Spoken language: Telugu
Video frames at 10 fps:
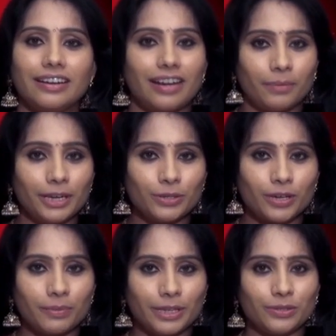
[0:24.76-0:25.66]

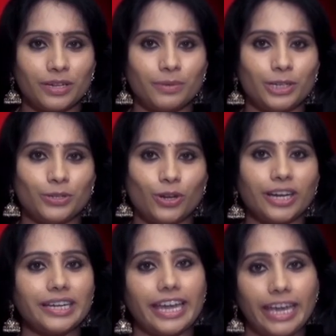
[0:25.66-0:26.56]
డబ్ల్యూడబ్ల్యూడబ్ల్యూ
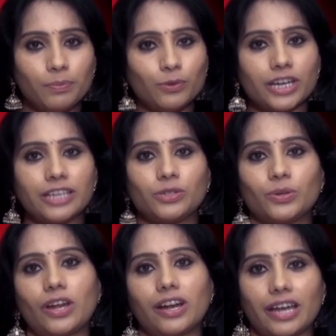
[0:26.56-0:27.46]
డాట్ ఈ పూజా
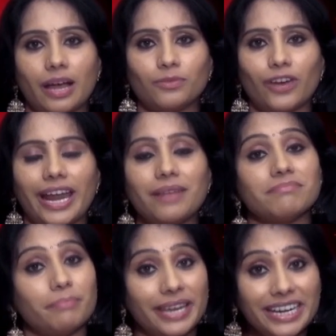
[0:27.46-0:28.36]
స్టోర్ డాట్ కామ్ ద్వారా
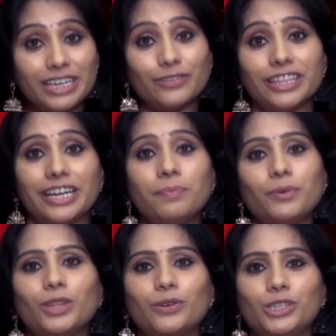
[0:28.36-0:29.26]
మీ ఇంటి వద్దనే
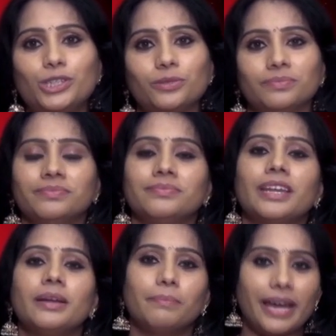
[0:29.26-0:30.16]
పొందవచ్చు
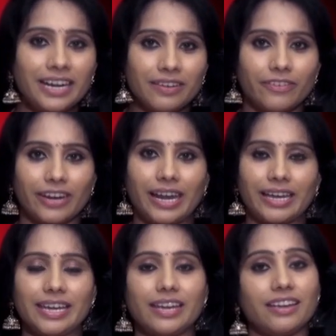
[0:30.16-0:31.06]
మరిన్ని
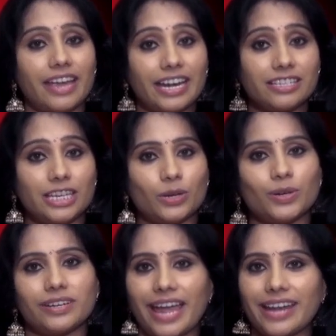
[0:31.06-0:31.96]
వివరాలకి ఎయిట్ జీరో
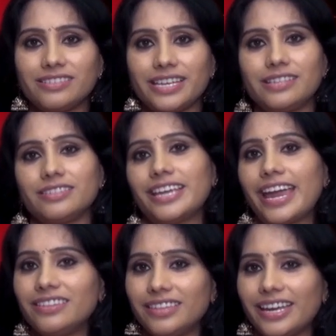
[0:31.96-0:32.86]
నైన్ సిక్స్
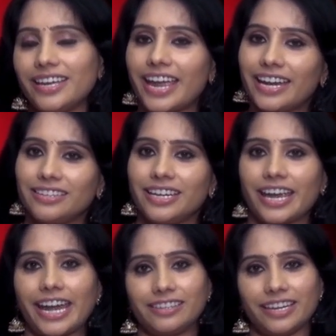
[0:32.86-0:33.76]
ఎయిట్ త్రీ ఎయిట్ త్రీ
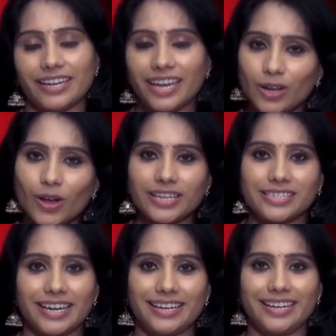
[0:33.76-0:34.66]
ఎయిట్ త్రీకి కాల్
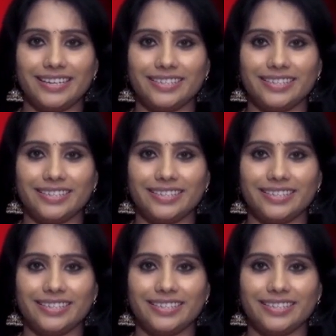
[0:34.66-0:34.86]
చేయండి